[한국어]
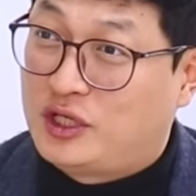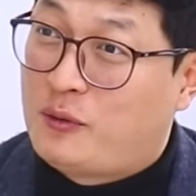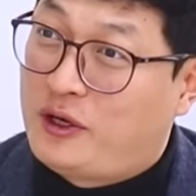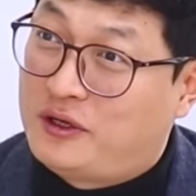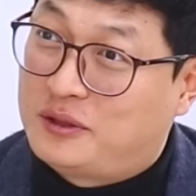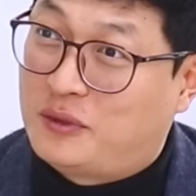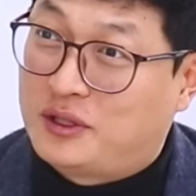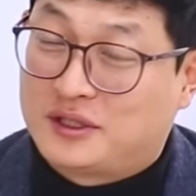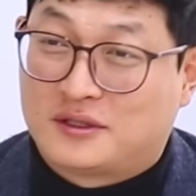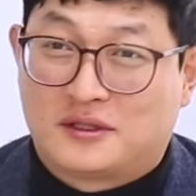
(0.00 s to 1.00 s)
VMware
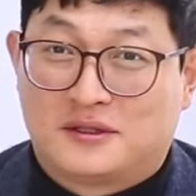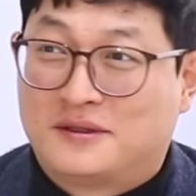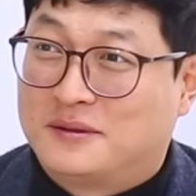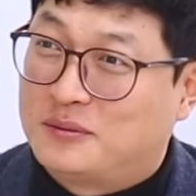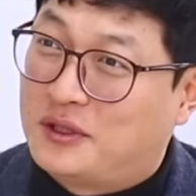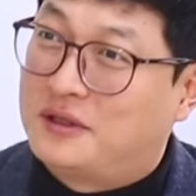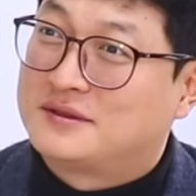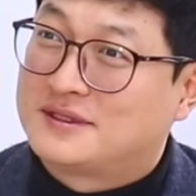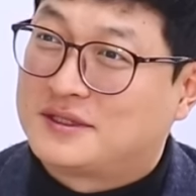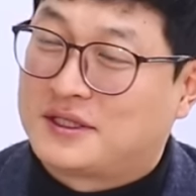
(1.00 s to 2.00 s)
뭐 이런 거,
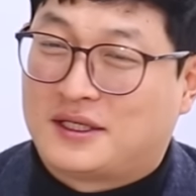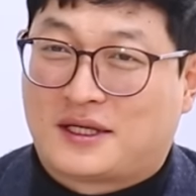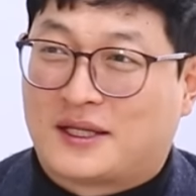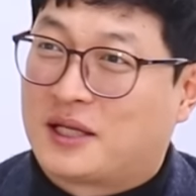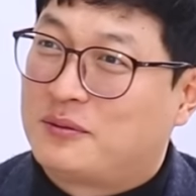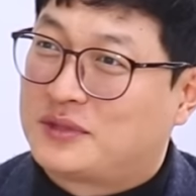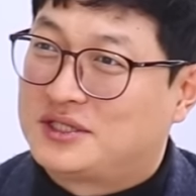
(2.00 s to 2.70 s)
뭐 저기 간담회,